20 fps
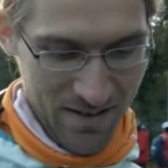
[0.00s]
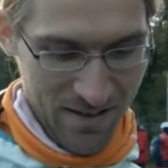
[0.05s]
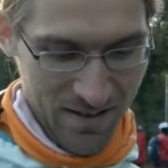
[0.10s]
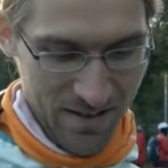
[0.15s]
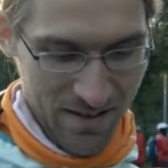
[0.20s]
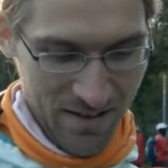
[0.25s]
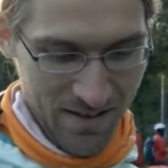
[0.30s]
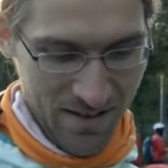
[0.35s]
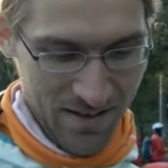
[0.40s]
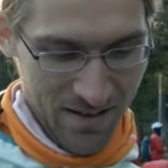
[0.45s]

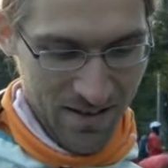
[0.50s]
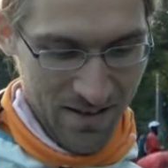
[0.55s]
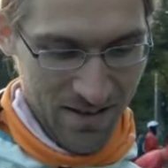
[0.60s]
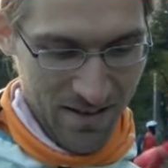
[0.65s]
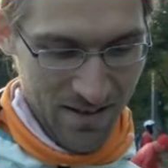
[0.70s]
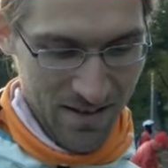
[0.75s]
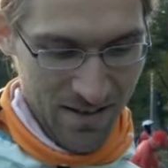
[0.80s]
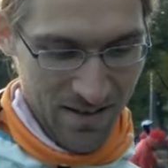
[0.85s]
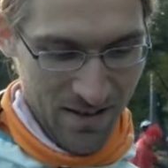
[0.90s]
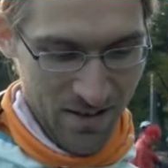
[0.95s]
Was lauft ihr
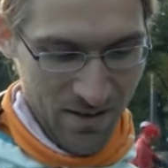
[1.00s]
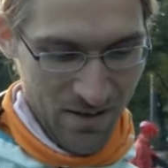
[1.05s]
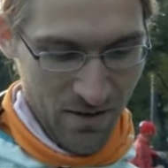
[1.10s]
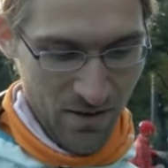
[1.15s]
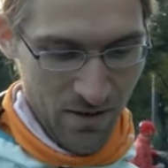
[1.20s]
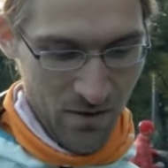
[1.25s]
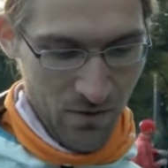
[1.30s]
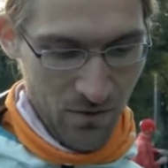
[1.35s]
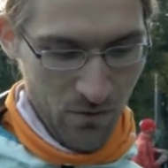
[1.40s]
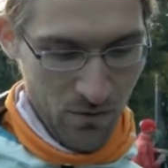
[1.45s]
mit?
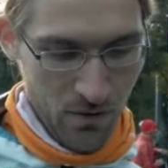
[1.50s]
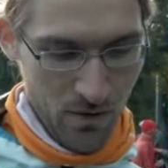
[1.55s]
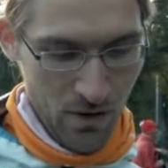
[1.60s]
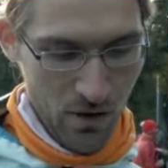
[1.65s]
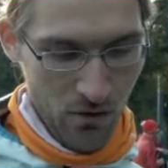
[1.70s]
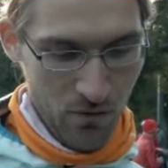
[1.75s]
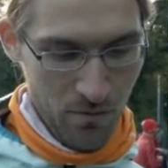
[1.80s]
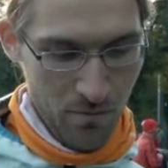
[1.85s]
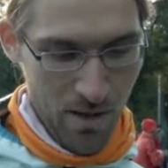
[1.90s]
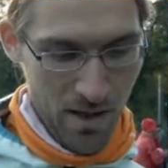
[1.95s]
Welchen? Wir
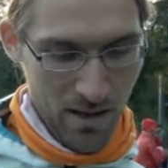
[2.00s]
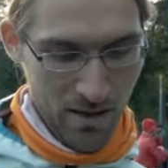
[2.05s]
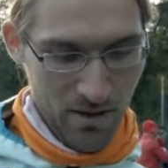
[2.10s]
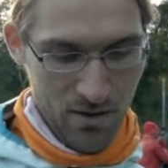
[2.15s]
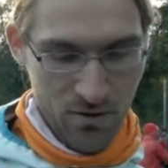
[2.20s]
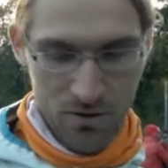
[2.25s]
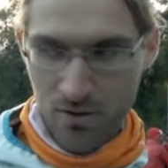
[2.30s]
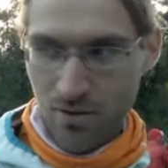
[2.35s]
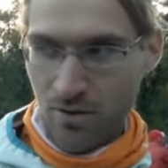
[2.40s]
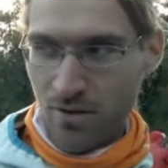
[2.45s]
laufen
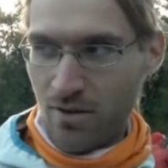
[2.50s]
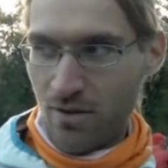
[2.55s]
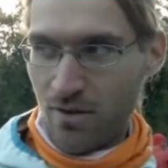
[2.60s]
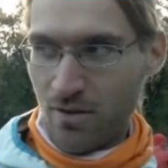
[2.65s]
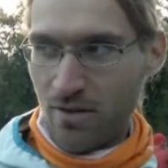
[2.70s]
Marathon.